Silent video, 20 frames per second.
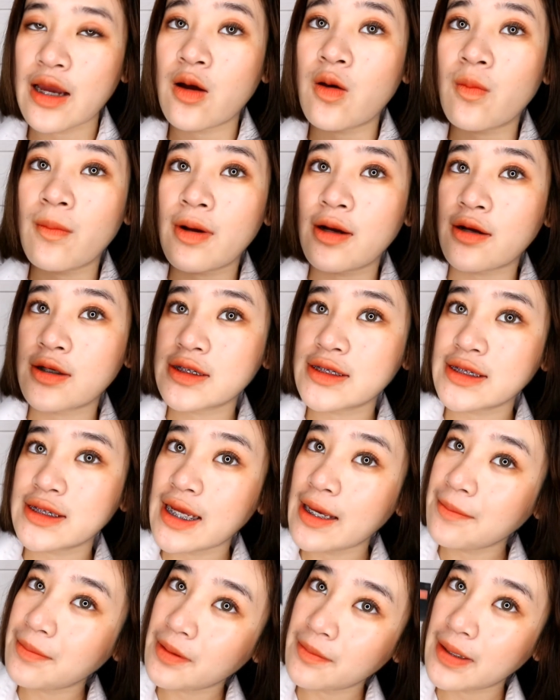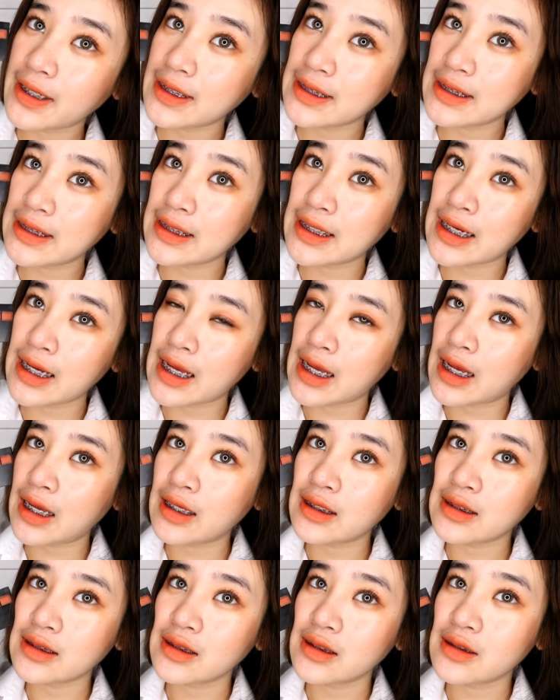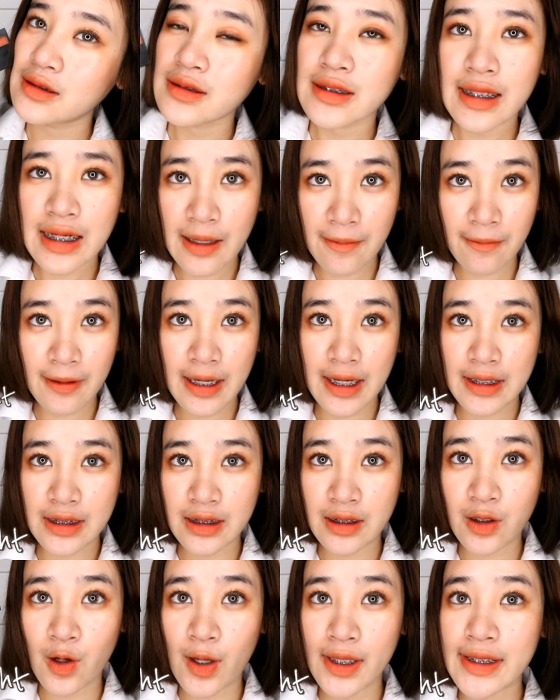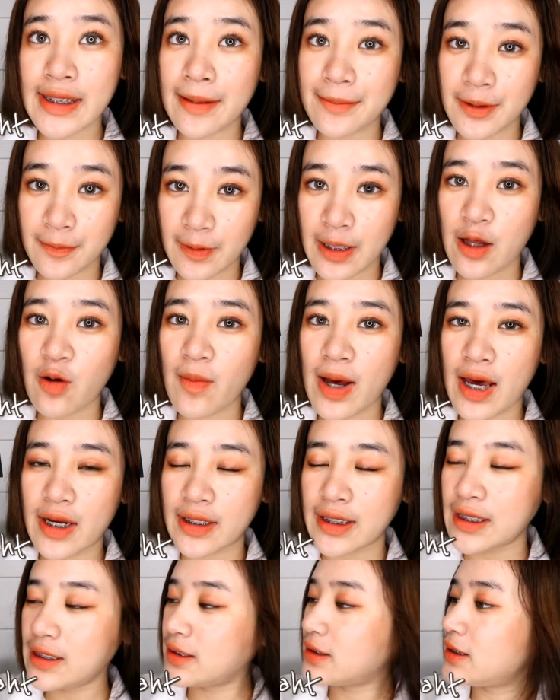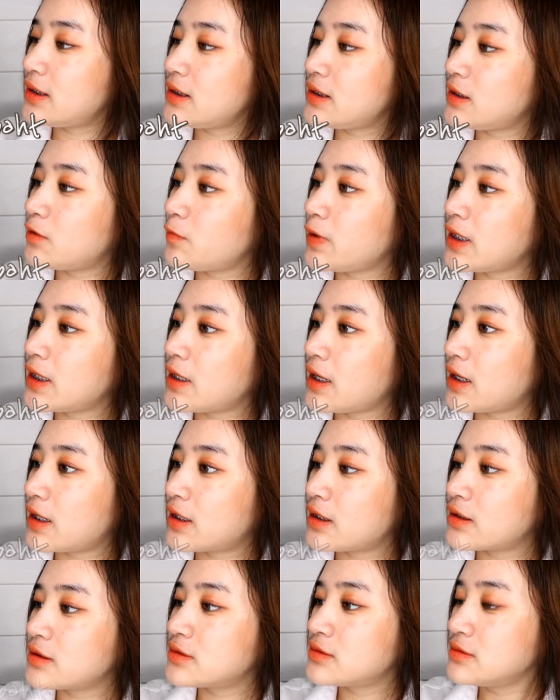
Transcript: แต่งออกมาก็จะได้ประมาณนี้นะคะตลับละ 139 บาทเองที่เซเว่นนะ